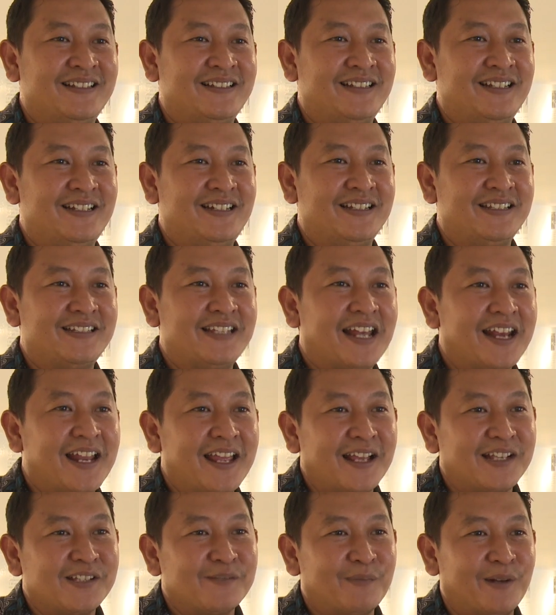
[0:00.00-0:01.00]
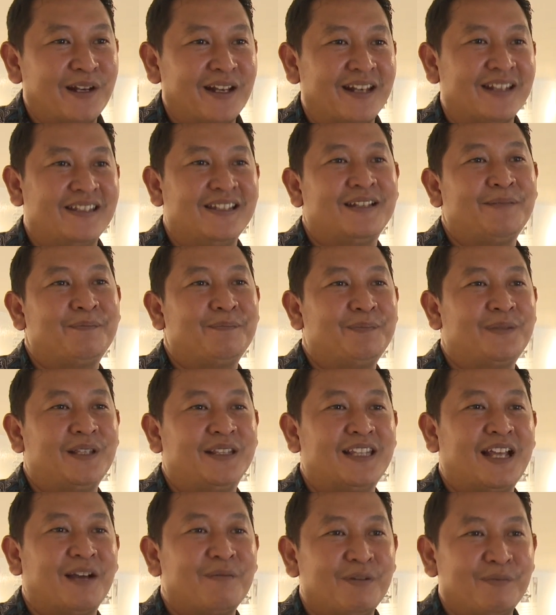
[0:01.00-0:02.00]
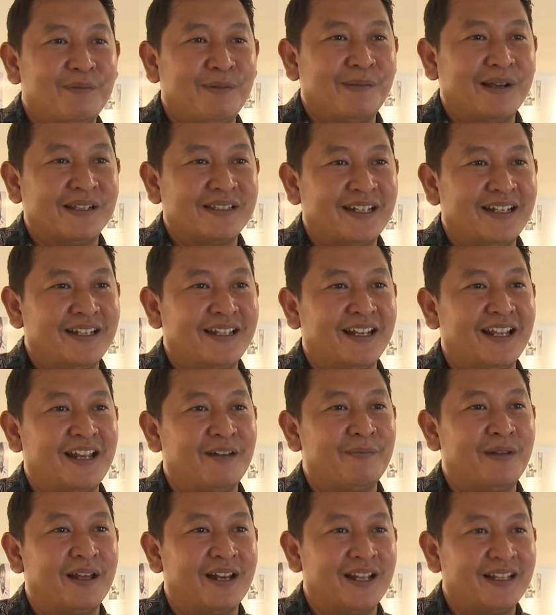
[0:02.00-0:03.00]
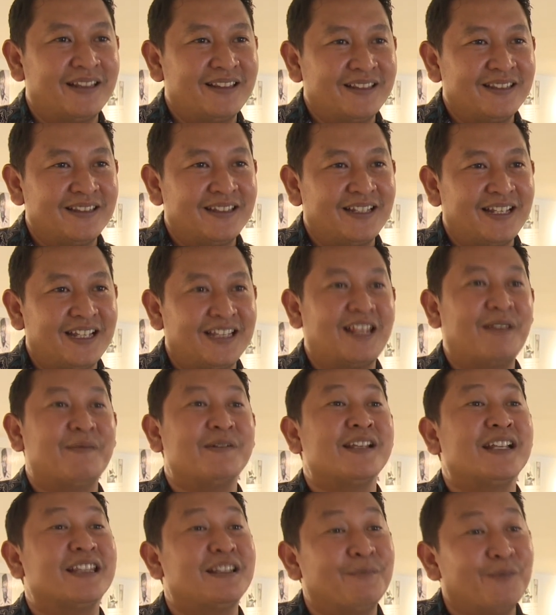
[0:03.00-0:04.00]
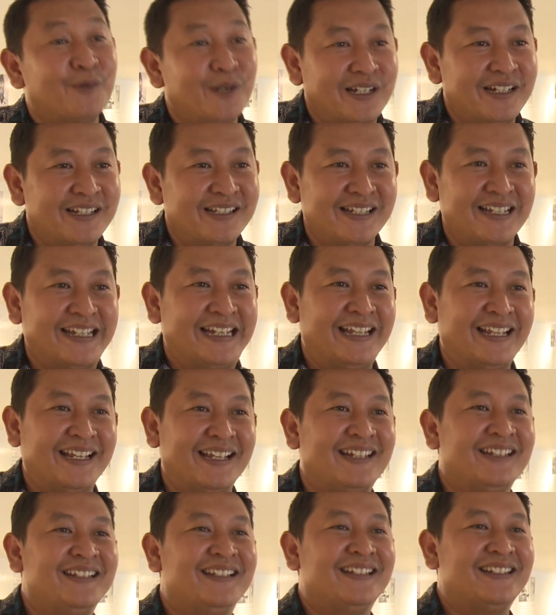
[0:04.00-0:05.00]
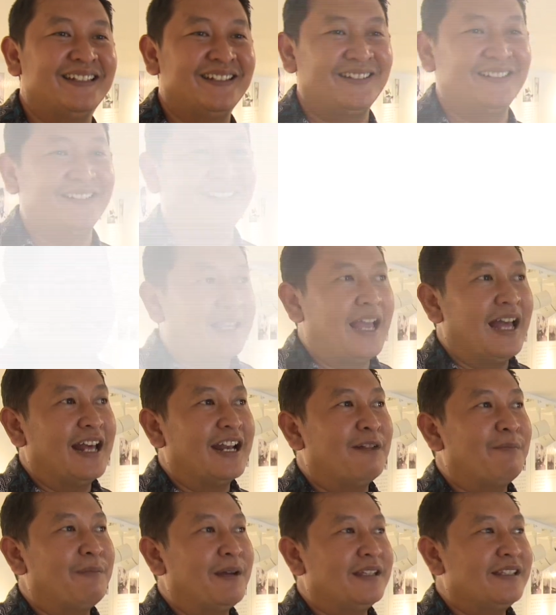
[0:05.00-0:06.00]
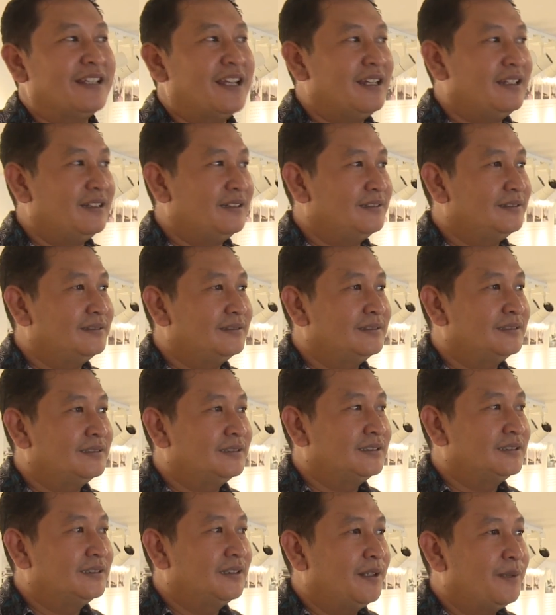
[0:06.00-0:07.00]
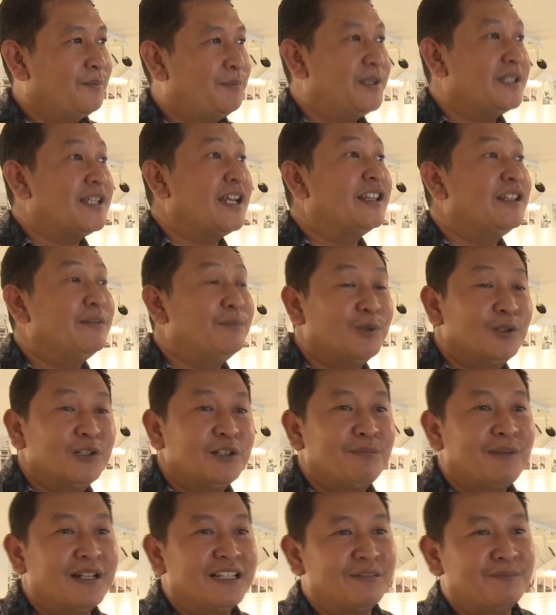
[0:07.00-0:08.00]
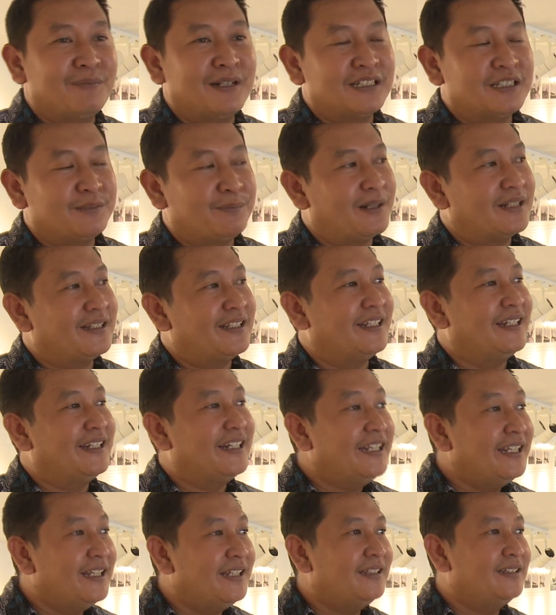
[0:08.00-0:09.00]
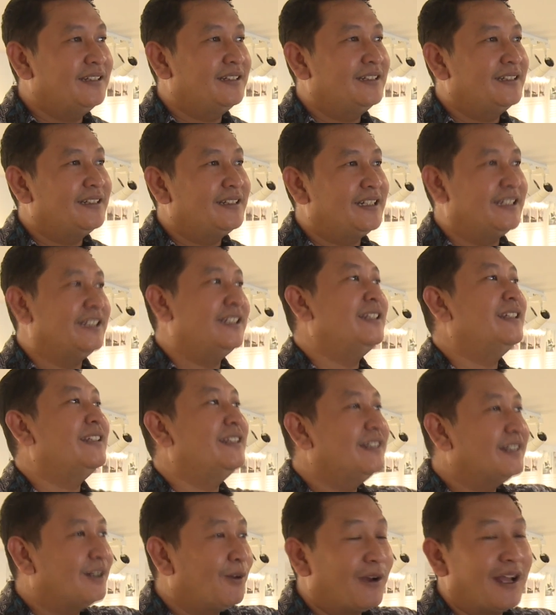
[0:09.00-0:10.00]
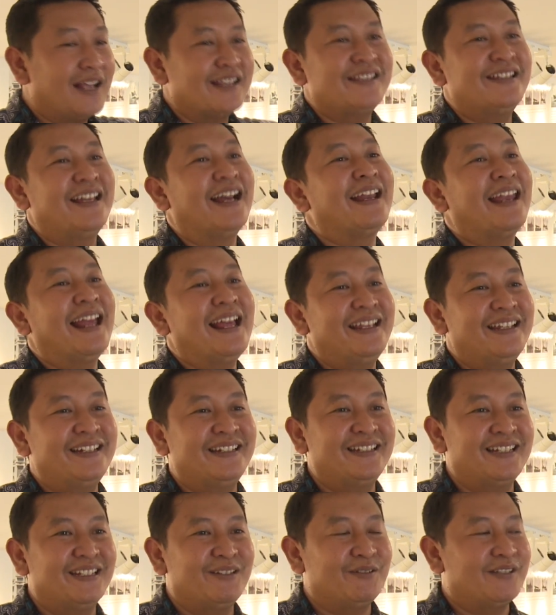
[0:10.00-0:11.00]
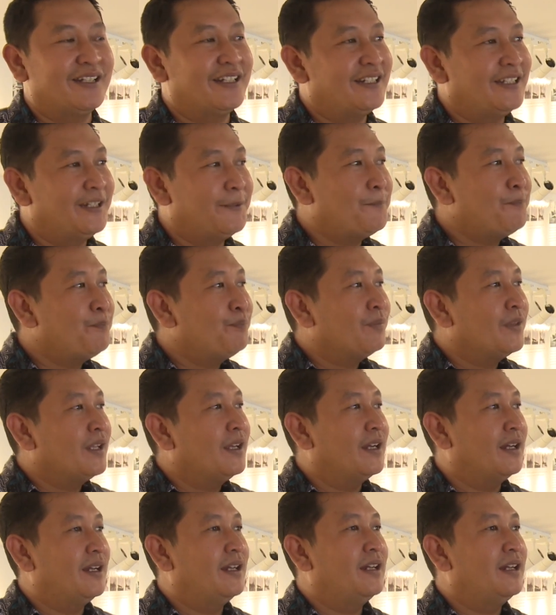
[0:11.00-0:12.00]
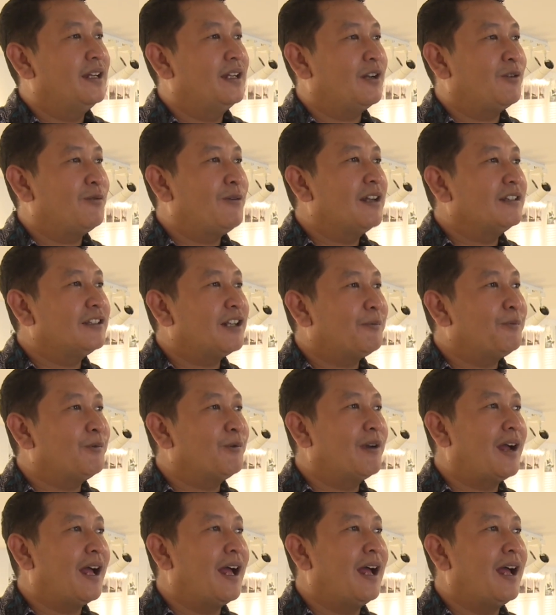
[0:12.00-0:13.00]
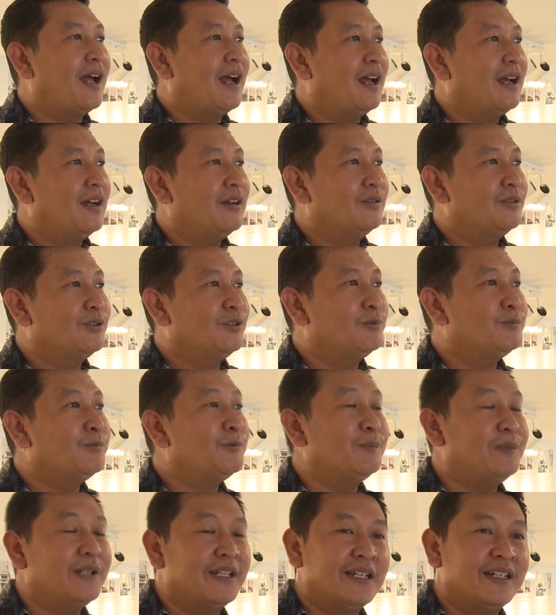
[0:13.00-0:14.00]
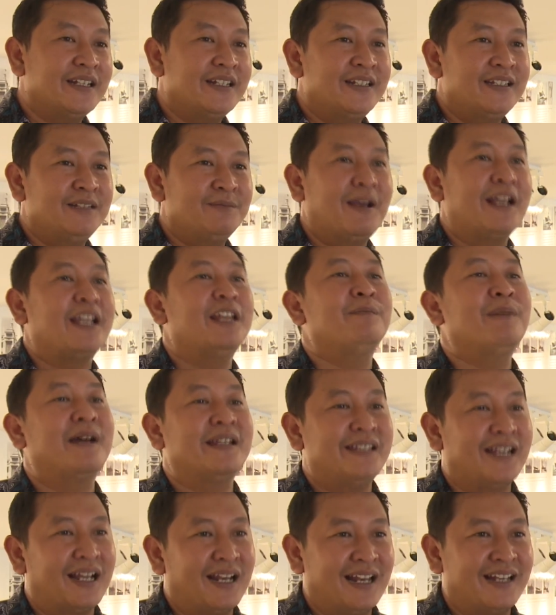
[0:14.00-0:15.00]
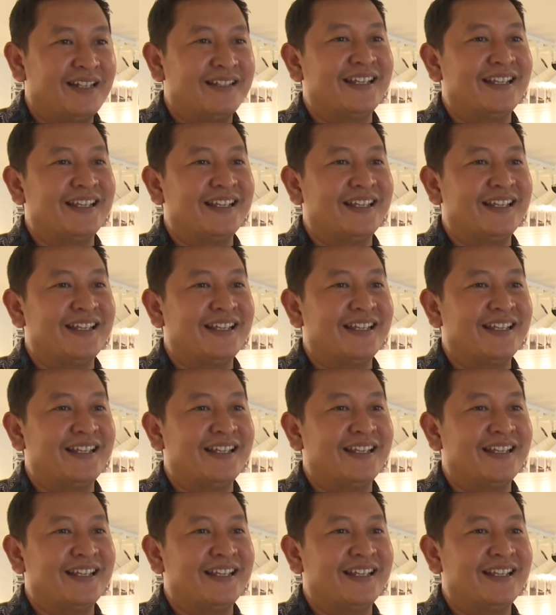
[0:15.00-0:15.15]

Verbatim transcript: jadi sejarah yang sebenarnya tentang pembebasan Irian Barat kita bisa temui di sini kan gitu ya harapannya bisa timbul tempat-tempat seperti ini di lokasi yang lain gitu. Jadi uh, ruang terbuka untuk publik ini makin banyaklah di